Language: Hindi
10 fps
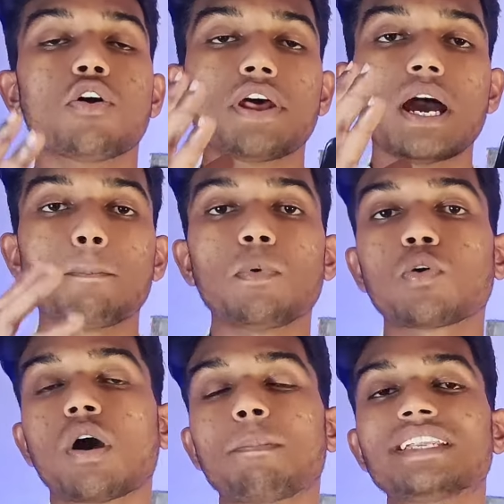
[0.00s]
और आप
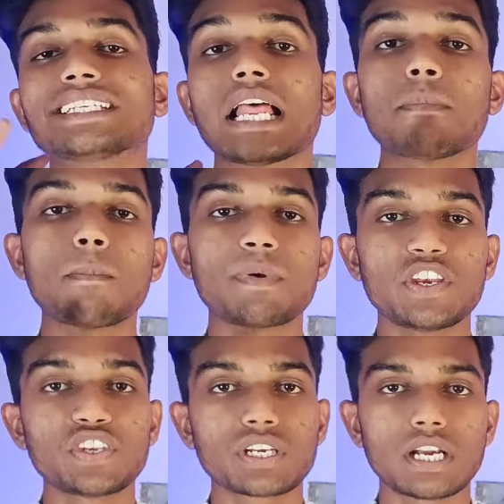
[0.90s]
लोग अपने चैनल पर
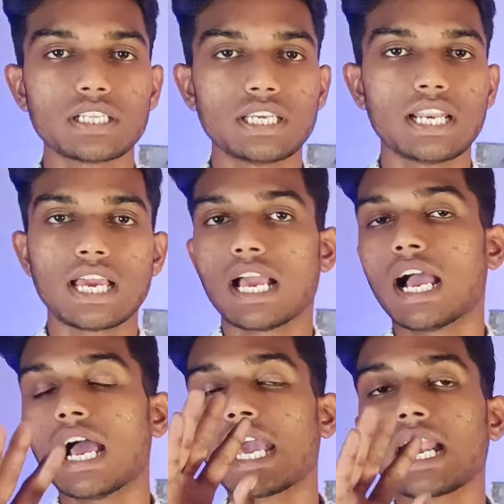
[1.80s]
पेस्ट कर देना
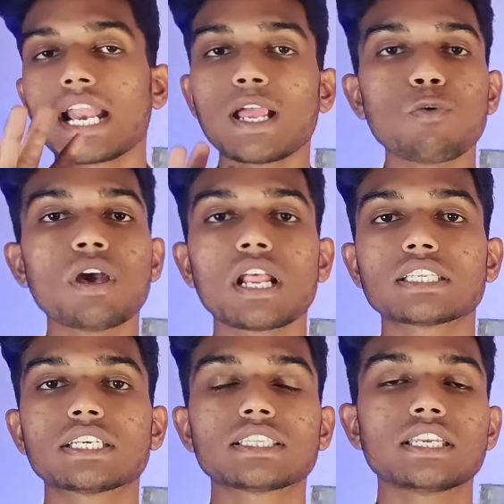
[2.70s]
है अगर रेगुलर
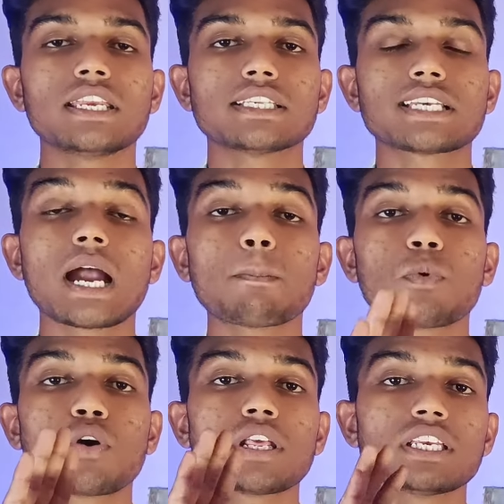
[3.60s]
अच्छे तरीके से
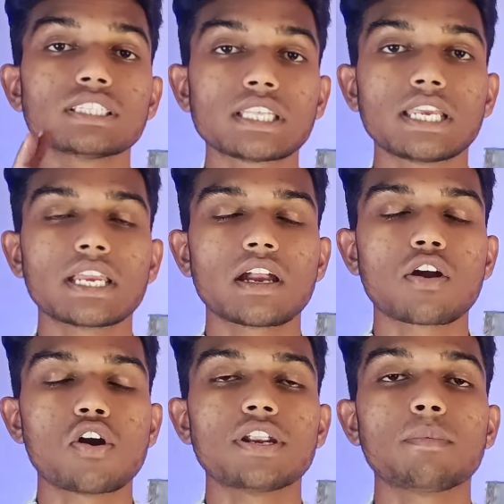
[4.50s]
आप लोगों ने इस तरीके
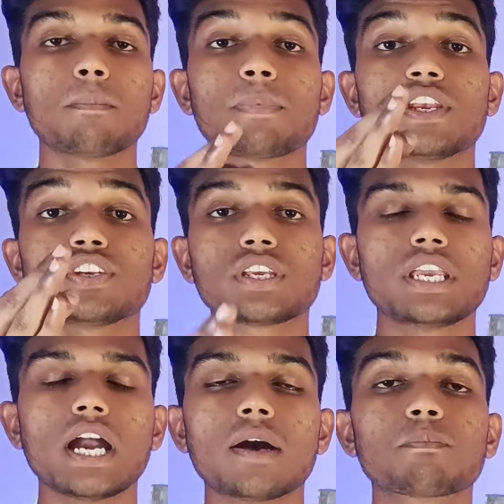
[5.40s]
का कंटेंट पेस्ट
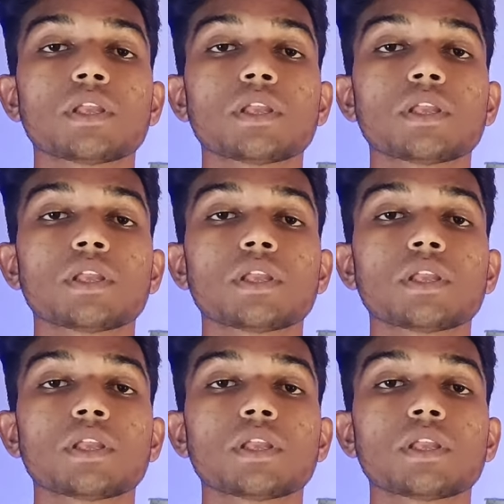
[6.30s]
किया